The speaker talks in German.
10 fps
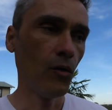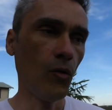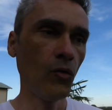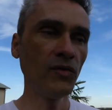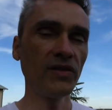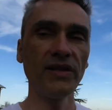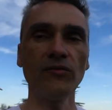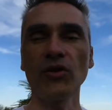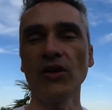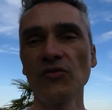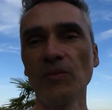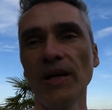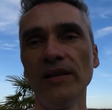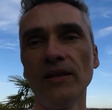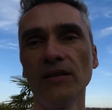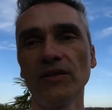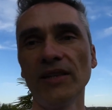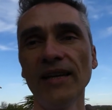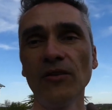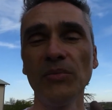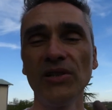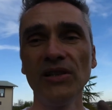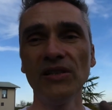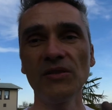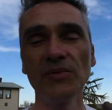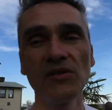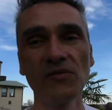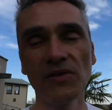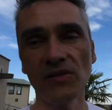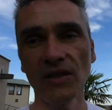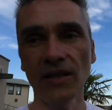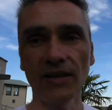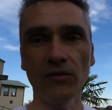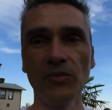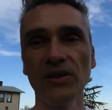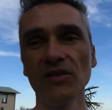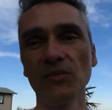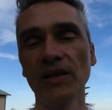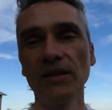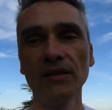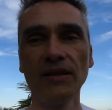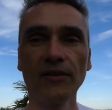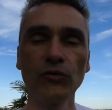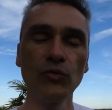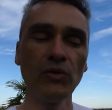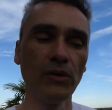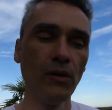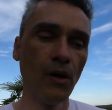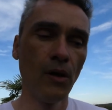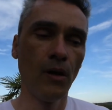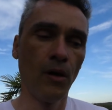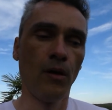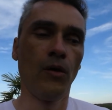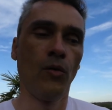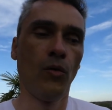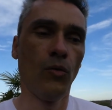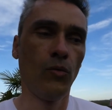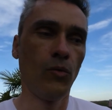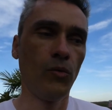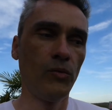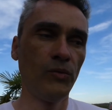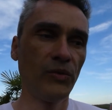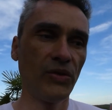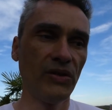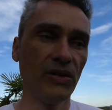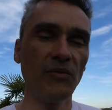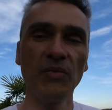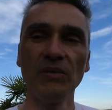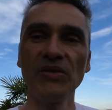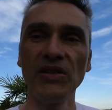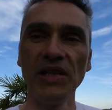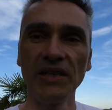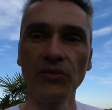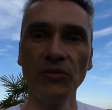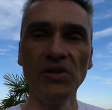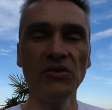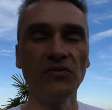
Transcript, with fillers: Und es liegt durchaus in meiner Kernkompetenz beziehungsweise in der Kernkompetenz meiner Agentur. Und äh, da habe ich mich da ein bisschen näher erkundigt.